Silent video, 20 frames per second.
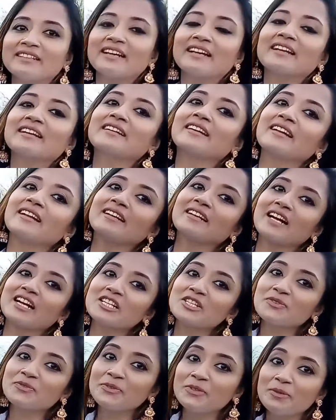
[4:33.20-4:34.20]
কারা কারা
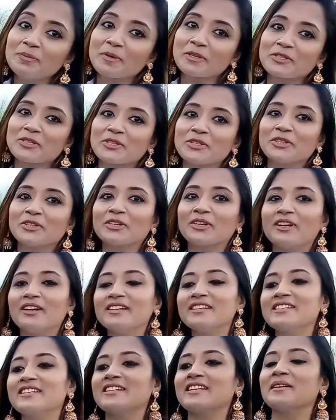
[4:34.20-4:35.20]
কাশফুল পছন্দ করেন
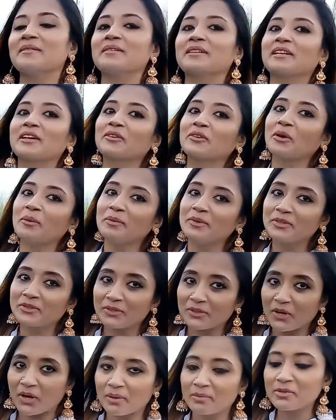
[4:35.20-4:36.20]
সেটা আমাকে কমেন্ট
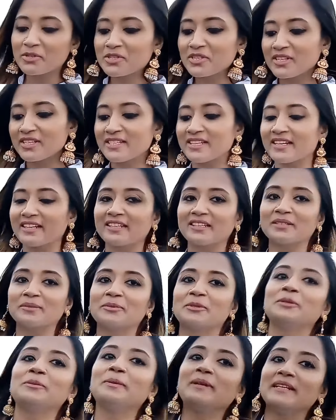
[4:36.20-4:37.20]
করে অবশ্যই জানাতে
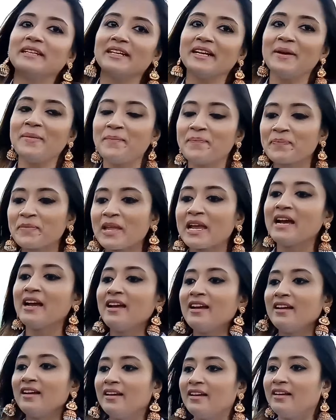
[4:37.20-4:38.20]
ভুলবেন না
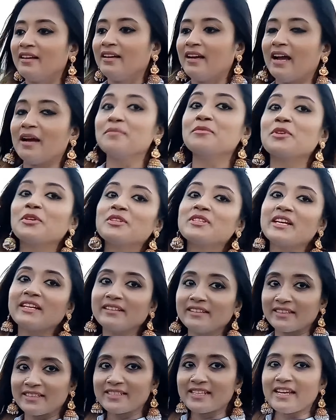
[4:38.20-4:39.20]
আমিও
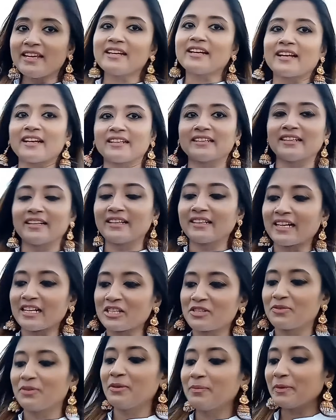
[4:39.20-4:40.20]
জানতে চাই কারা কারা
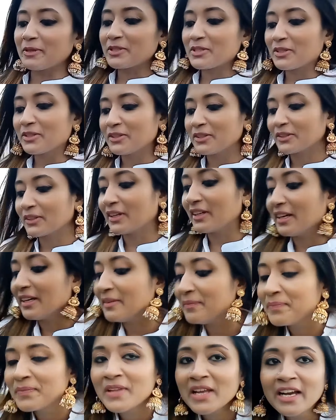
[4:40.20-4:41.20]
কাশফুল পছন্দ করেন
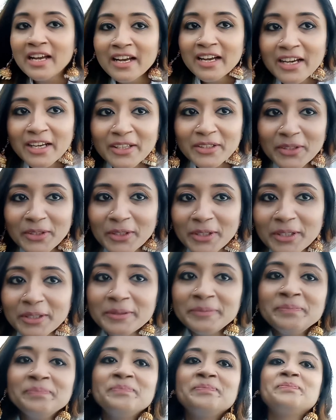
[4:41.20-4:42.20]
তো
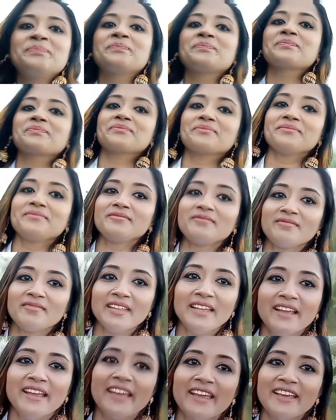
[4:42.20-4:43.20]

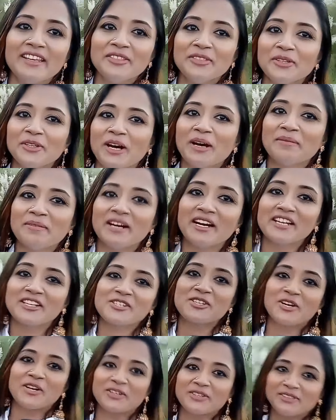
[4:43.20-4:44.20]
এই তো আমার
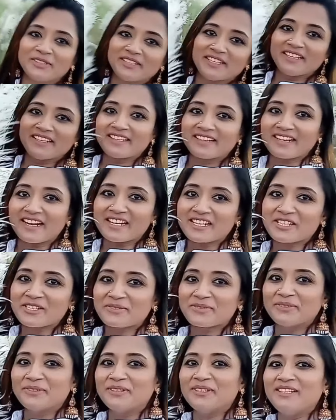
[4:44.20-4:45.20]
শরতের
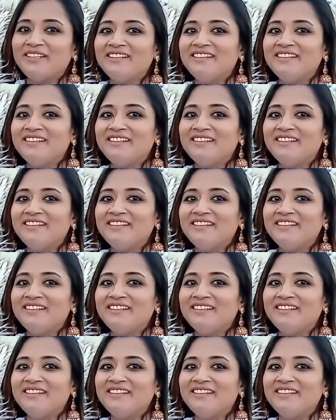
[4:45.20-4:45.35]
কাশফুল